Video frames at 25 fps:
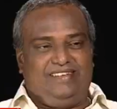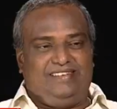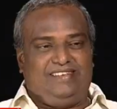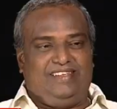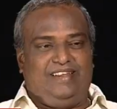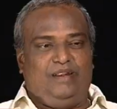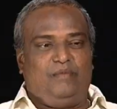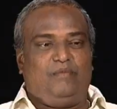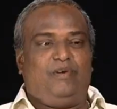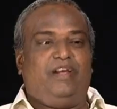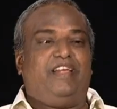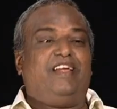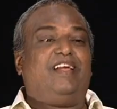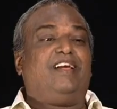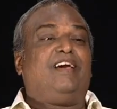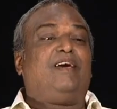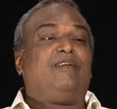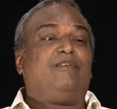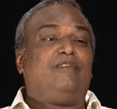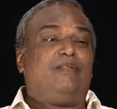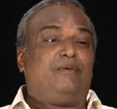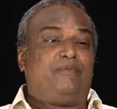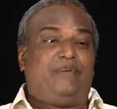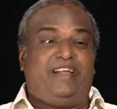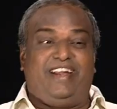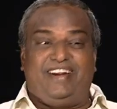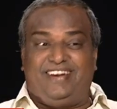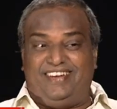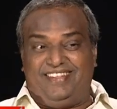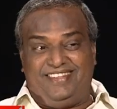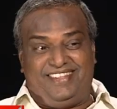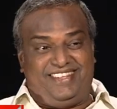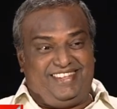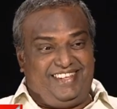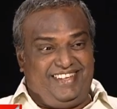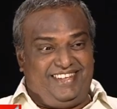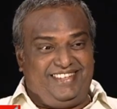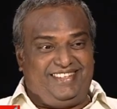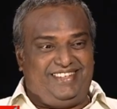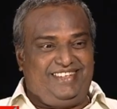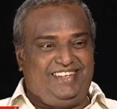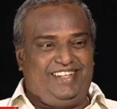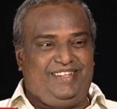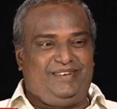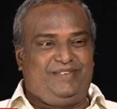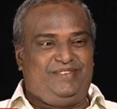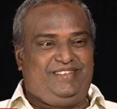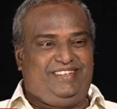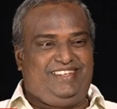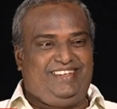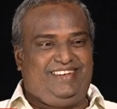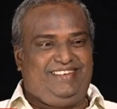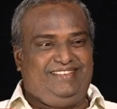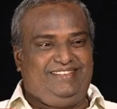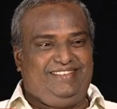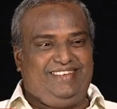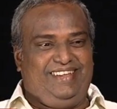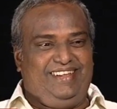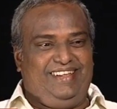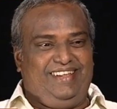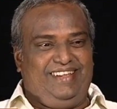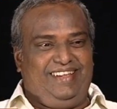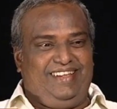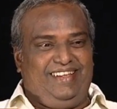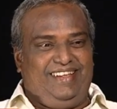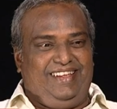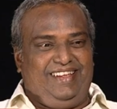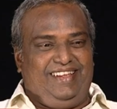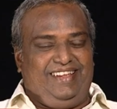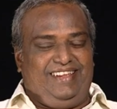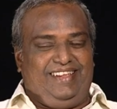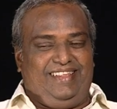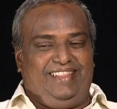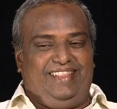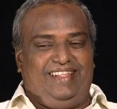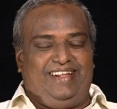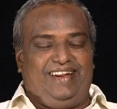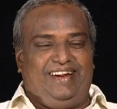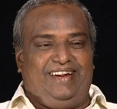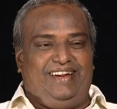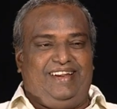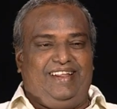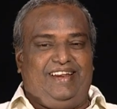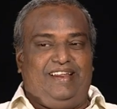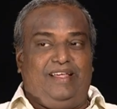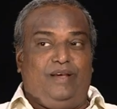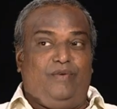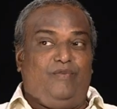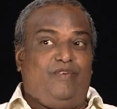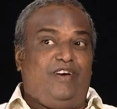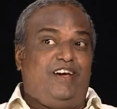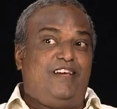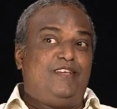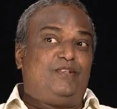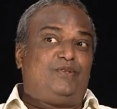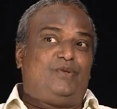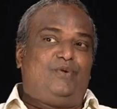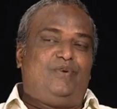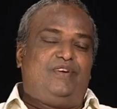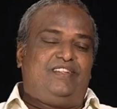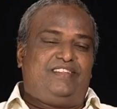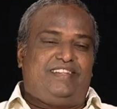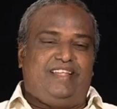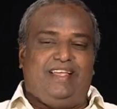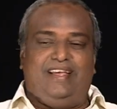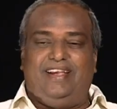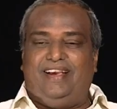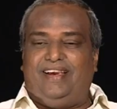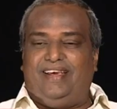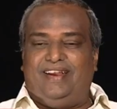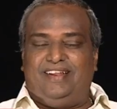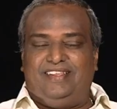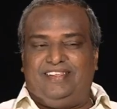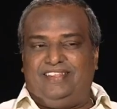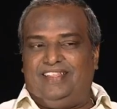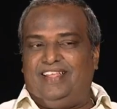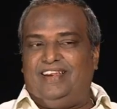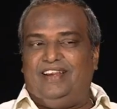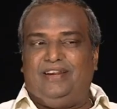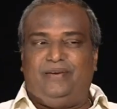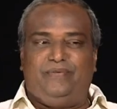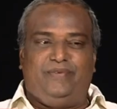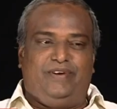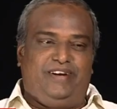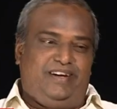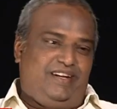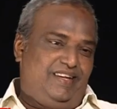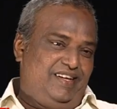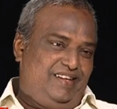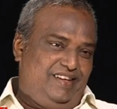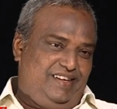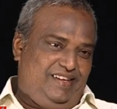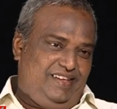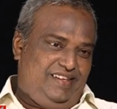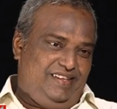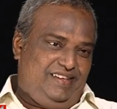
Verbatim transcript: చాలా భయంకరమైన ప్రాక్టీస్ చేసి నేను వచ్చాను ఎందుకంటే నా వాయిస్ కూడా సహకరించదనేటువంటి